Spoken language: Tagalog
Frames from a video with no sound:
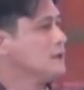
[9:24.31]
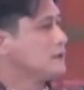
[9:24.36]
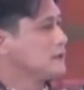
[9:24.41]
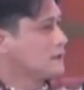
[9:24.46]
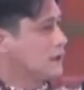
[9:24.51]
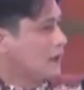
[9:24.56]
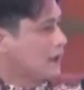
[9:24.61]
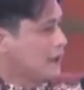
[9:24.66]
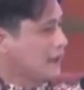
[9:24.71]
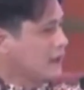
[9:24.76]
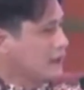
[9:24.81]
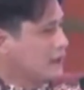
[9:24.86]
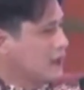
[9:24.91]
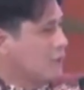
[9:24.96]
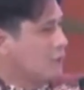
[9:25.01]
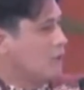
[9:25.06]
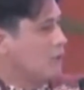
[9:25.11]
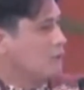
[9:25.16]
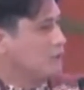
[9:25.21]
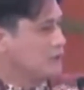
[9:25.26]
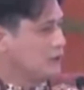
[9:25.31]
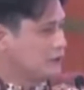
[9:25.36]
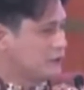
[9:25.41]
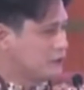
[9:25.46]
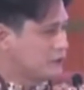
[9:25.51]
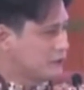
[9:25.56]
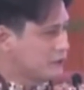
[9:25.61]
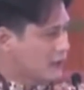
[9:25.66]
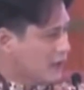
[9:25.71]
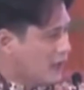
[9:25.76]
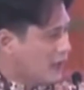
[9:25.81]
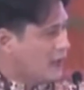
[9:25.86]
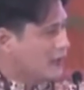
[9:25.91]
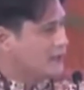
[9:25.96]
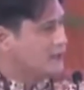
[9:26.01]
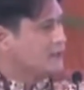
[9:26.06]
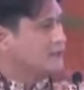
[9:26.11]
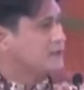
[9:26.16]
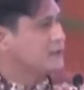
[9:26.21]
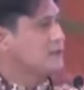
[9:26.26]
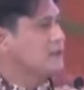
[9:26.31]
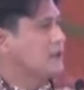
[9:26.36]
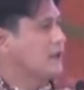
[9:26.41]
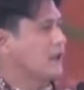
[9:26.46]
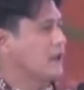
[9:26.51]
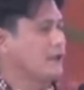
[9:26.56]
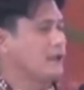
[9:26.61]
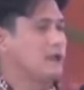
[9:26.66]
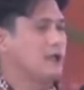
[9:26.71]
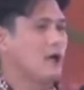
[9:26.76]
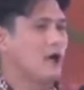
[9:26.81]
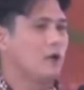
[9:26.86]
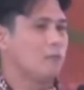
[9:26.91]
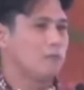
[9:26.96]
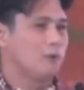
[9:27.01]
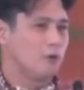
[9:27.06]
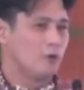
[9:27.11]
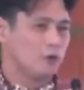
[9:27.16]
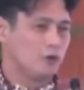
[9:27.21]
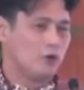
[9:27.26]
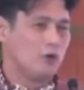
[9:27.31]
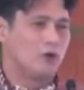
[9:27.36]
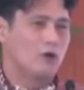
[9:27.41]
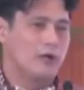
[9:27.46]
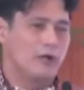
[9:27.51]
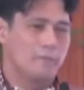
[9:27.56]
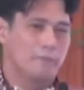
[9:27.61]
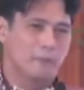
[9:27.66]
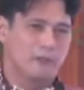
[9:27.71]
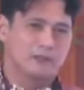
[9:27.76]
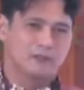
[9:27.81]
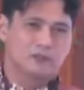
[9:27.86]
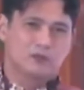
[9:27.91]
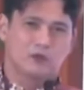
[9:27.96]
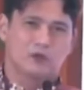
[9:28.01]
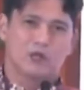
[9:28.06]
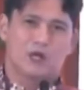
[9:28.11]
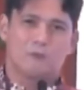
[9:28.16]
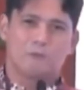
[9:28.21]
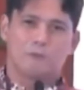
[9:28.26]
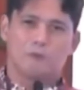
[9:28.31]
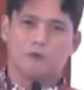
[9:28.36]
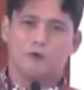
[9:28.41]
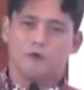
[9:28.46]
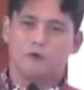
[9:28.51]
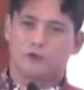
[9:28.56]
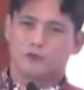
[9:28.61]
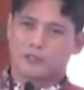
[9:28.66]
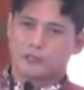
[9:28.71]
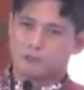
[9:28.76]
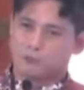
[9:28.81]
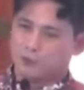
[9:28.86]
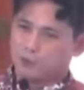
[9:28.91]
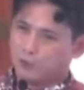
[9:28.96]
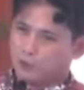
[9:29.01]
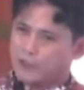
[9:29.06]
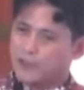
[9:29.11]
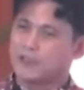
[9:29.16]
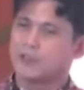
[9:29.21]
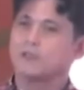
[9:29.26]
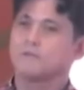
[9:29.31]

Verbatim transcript: sa Kingdom of Jesus Christ, kay Apollo, kay Pastor Apollo Kibuloy,